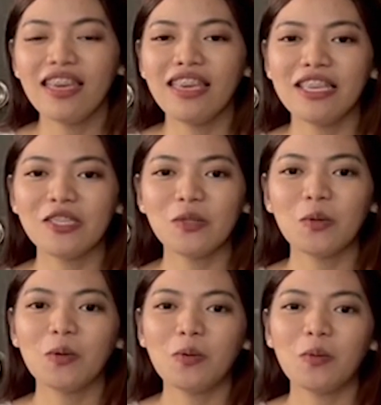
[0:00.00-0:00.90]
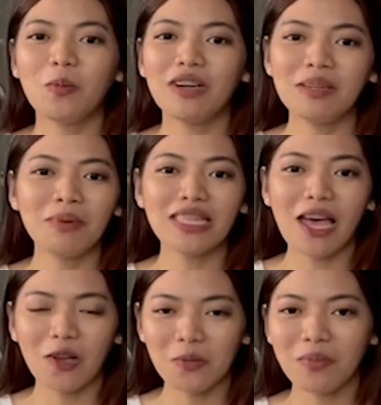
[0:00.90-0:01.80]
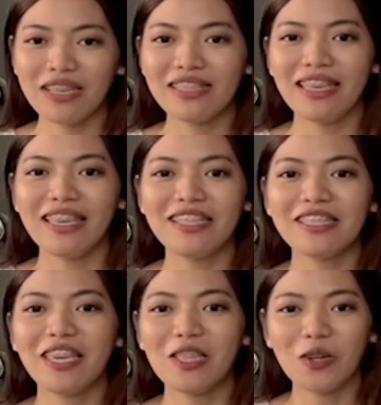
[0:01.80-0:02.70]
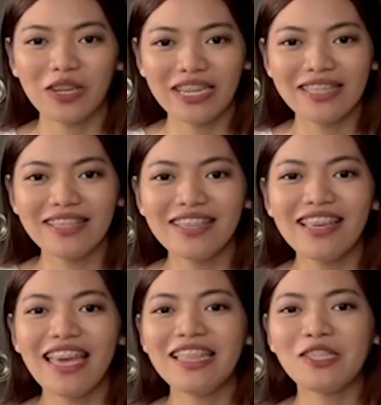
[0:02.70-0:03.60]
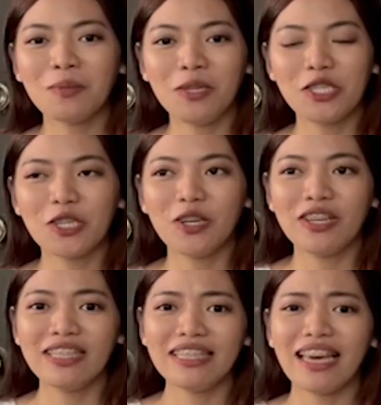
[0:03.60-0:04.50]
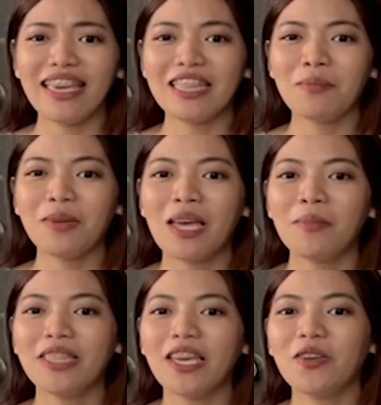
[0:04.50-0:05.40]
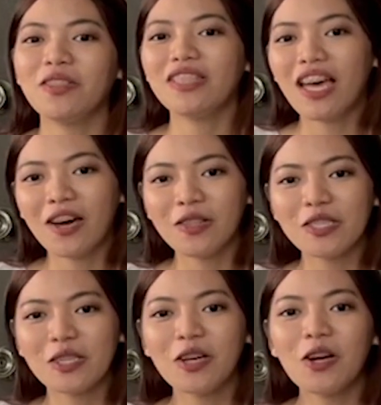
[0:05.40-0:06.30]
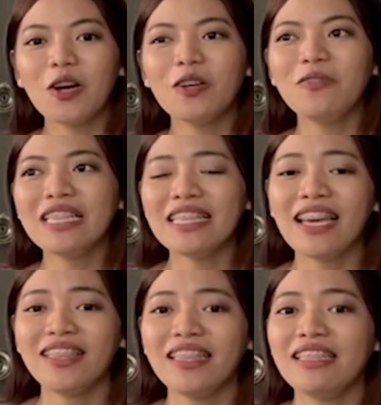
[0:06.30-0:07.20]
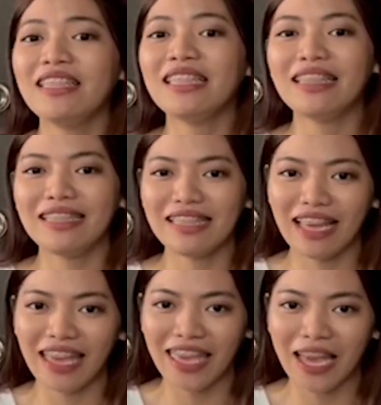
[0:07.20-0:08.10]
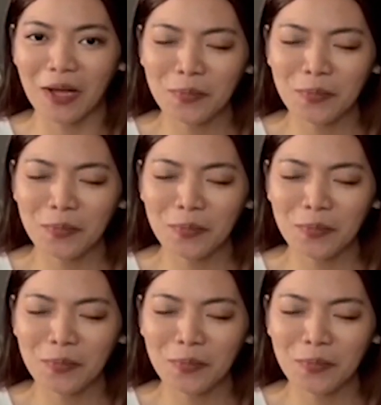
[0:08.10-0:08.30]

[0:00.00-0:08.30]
is huwag matakot mag-say yes kay Lord and sa mission kahit na madami tayong doubts or feeling natin hindi natin kaya.